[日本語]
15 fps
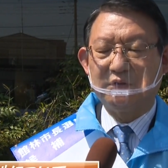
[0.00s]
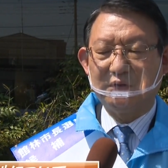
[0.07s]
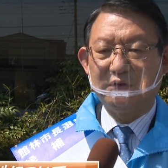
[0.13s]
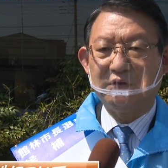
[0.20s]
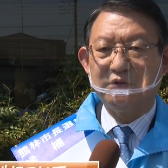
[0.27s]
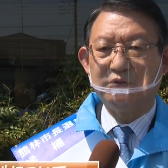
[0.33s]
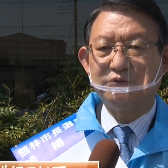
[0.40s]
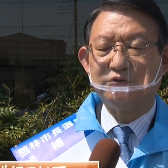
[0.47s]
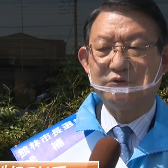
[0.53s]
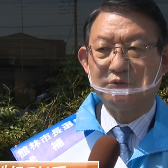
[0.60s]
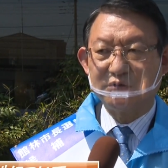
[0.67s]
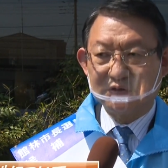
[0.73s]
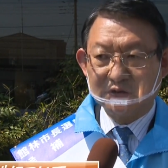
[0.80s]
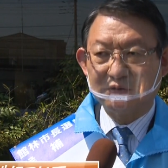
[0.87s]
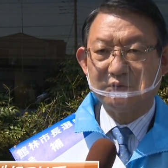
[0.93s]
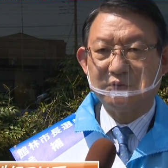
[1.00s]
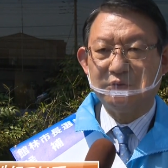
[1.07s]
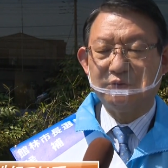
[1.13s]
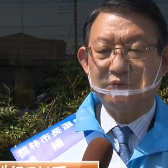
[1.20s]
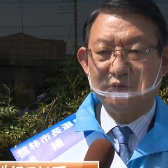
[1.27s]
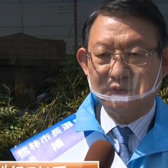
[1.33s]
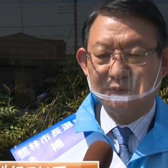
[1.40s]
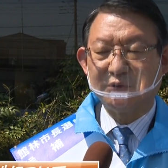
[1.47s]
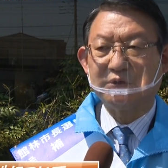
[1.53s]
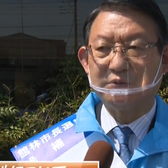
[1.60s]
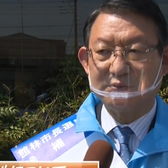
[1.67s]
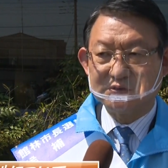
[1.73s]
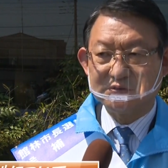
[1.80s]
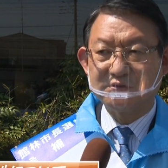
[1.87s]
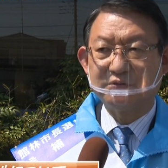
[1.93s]
え誘致をしたいというふうに思って
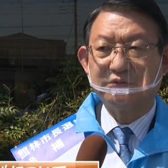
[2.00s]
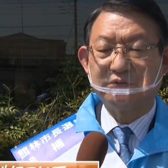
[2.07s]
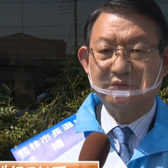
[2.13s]
ます。